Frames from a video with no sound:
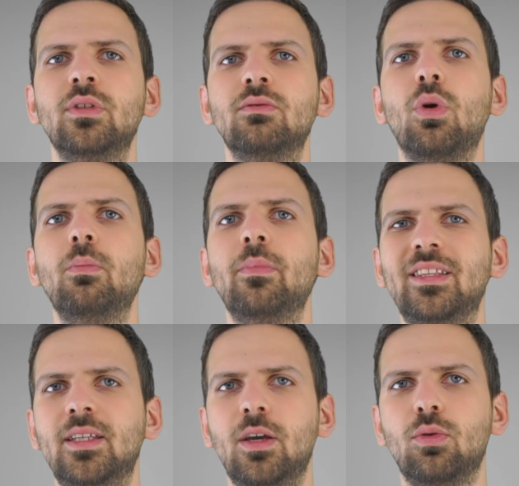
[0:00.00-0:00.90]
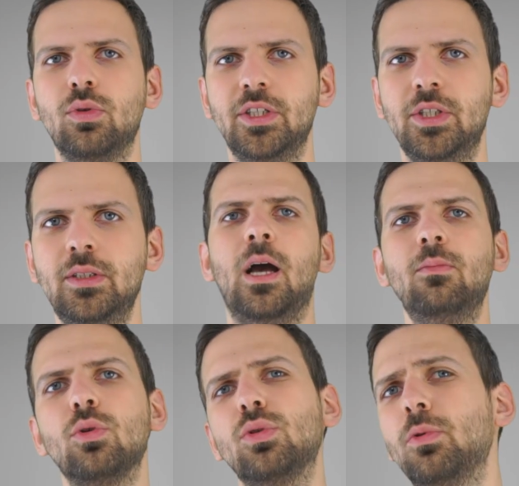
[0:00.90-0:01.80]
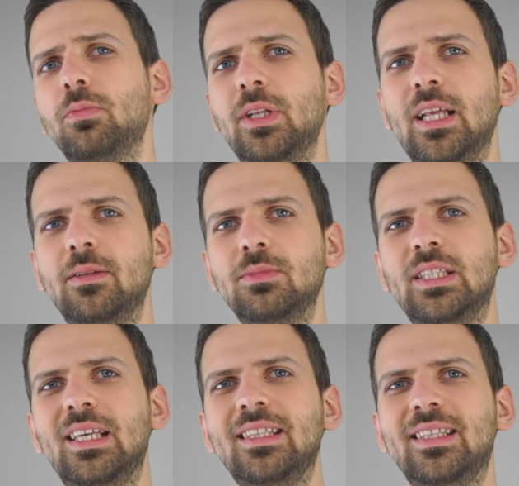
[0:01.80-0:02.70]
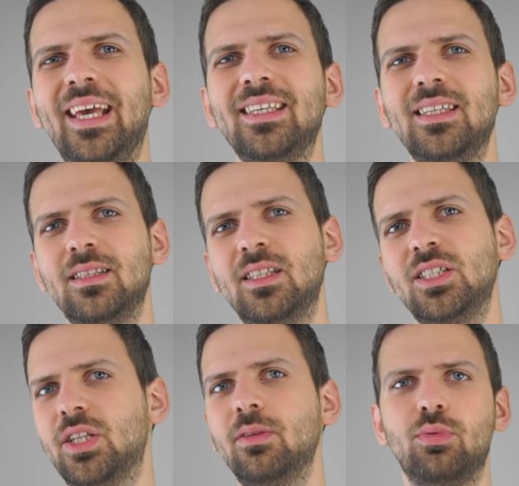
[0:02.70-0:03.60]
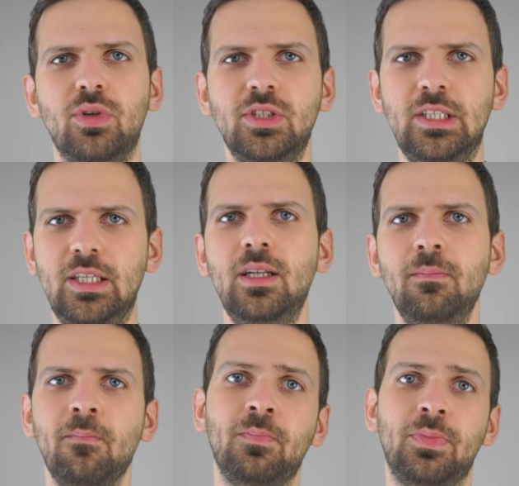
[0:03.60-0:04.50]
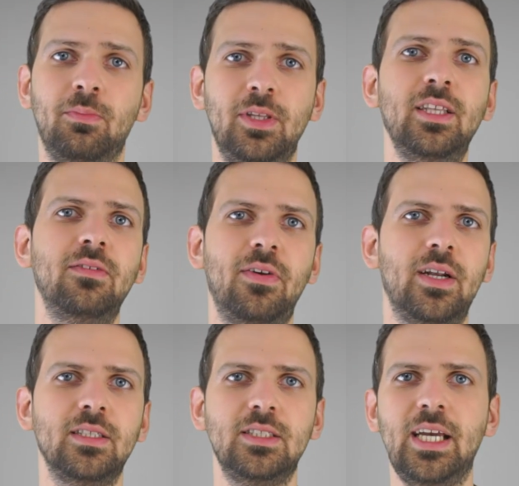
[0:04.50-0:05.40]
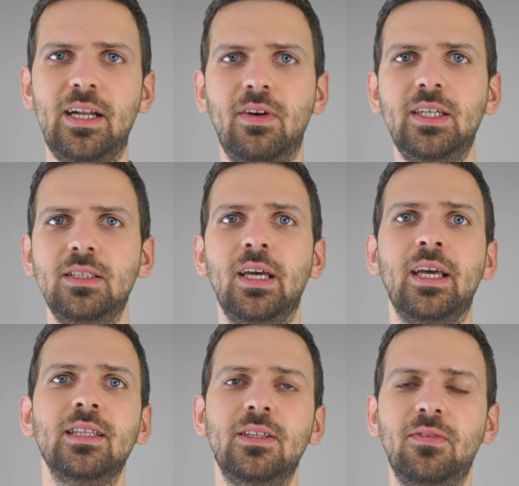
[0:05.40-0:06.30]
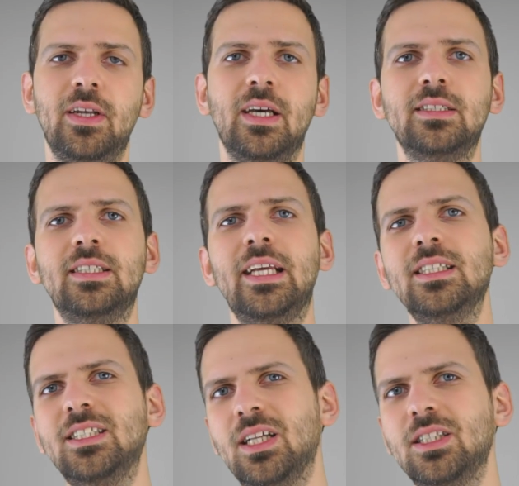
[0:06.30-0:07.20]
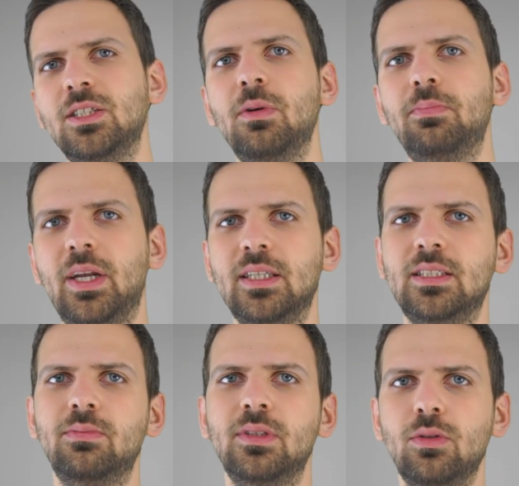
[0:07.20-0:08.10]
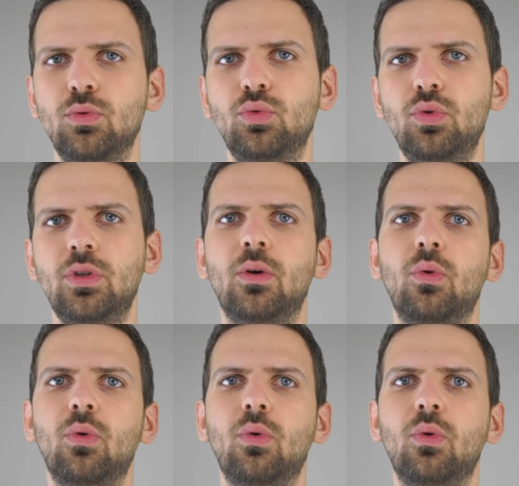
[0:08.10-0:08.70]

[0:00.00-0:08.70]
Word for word: Nm'ye ulaşır. Ama otomobillerimizdeki tek dişli burası değil. Bir de diferansiyel var. Diferansiyelin çalışma prensibinden ötürü de